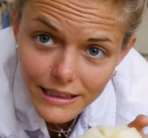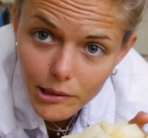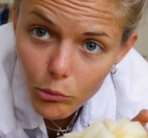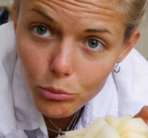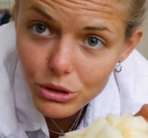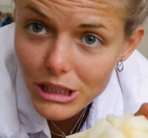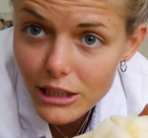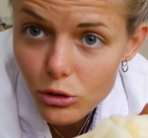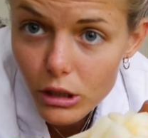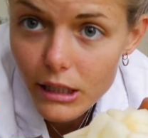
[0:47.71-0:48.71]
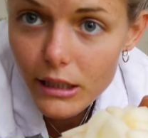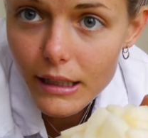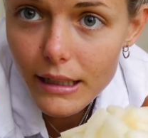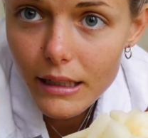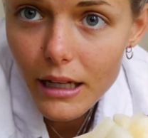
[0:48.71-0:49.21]
c'est mon petit déjeuner
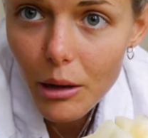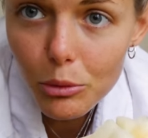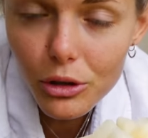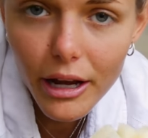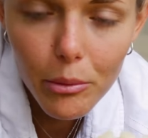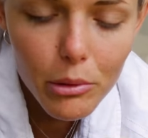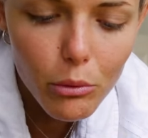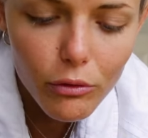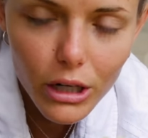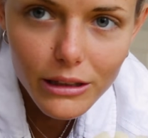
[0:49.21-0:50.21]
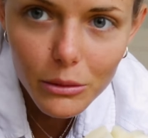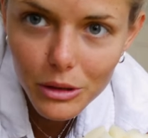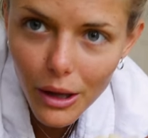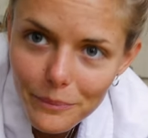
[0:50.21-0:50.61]
et il est un peu tard mais bon voilà c'est comme ça.